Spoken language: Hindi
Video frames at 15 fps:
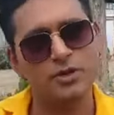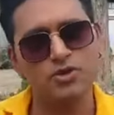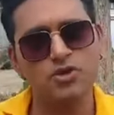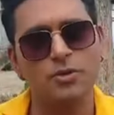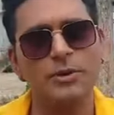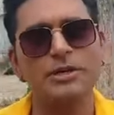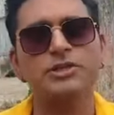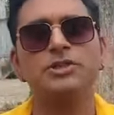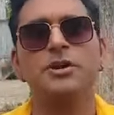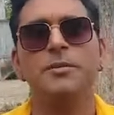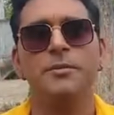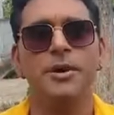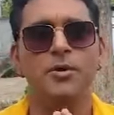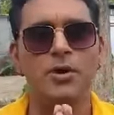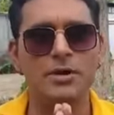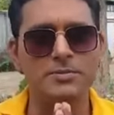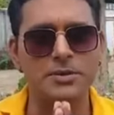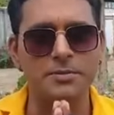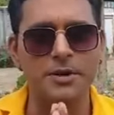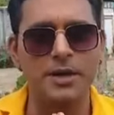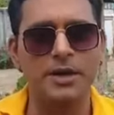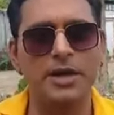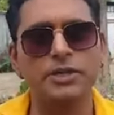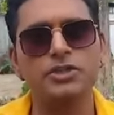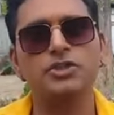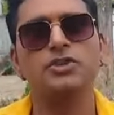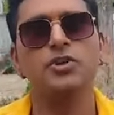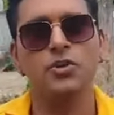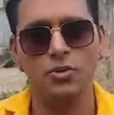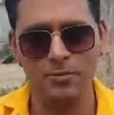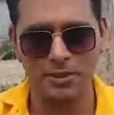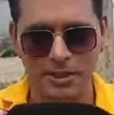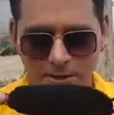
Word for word: थैंक यू सो मच मैं हूं आप सबका यश